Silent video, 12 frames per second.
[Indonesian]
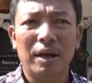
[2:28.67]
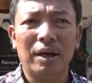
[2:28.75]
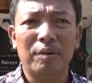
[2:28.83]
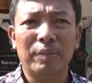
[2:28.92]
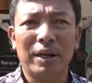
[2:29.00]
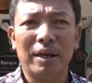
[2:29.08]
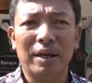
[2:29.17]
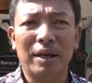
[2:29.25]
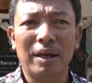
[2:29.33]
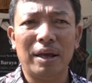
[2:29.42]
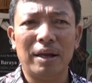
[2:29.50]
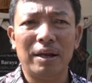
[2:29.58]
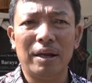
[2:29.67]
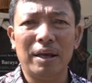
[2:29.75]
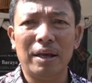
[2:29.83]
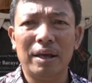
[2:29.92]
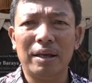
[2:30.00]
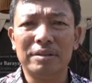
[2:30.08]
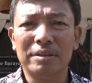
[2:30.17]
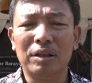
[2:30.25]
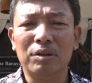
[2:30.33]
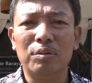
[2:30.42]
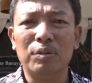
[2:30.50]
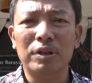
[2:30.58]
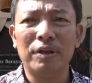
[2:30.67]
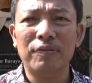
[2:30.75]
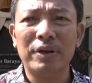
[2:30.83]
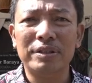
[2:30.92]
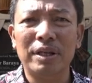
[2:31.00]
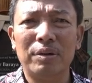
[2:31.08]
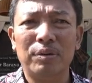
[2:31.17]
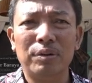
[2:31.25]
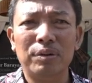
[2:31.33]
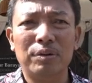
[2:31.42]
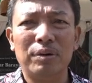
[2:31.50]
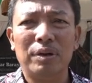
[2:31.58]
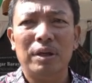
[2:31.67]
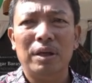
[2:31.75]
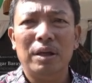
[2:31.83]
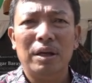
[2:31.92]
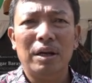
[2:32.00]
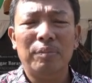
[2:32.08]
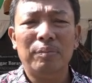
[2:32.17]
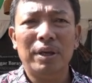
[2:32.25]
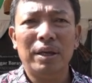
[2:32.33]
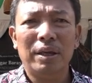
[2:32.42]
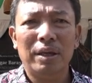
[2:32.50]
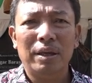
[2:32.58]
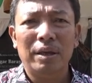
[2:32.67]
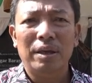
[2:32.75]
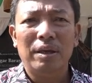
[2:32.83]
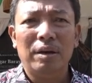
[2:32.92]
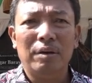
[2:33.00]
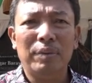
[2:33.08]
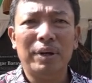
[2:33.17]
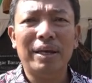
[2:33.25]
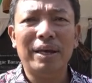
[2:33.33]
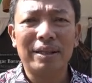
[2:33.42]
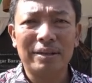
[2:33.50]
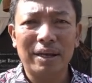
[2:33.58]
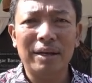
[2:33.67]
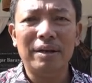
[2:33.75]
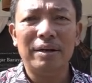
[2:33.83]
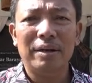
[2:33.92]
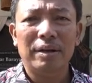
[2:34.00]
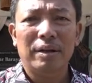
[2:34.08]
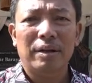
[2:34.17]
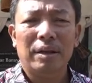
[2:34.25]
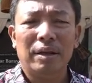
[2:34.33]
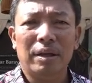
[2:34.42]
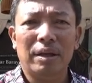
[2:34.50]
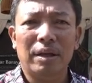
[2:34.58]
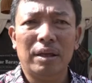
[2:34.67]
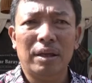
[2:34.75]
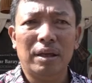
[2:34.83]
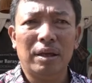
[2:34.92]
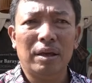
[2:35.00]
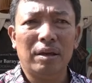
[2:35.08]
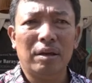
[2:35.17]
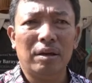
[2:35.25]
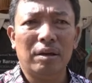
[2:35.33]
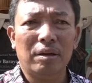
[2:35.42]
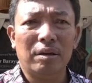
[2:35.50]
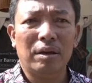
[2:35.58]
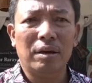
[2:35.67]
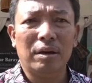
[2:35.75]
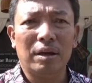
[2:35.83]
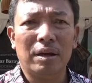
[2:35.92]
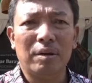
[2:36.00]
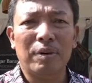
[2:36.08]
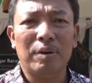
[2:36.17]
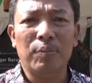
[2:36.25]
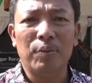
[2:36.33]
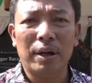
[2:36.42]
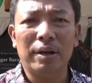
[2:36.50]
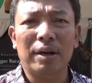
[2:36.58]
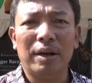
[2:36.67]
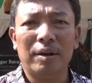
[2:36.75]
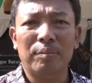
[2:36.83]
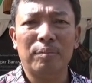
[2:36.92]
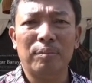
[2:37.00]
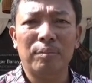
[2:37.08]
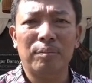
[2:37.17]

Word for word: agar mereka ada satu motivasi untuk lebih meningkatkan uh, kemampuan dalam